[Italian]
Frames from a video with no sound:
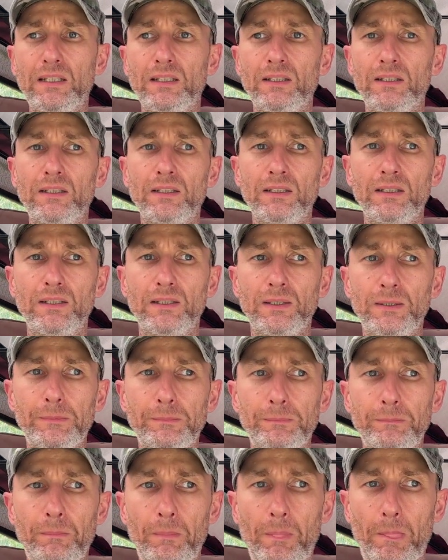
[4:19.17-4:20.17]

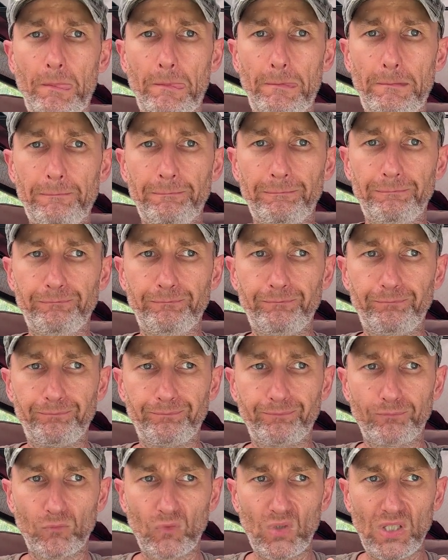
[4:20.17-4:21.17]
ehm,
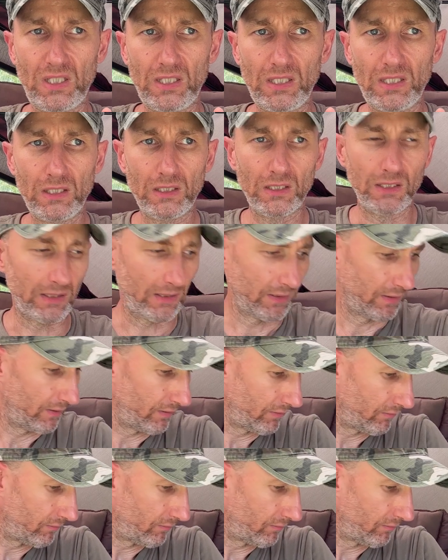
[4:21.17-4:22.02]
il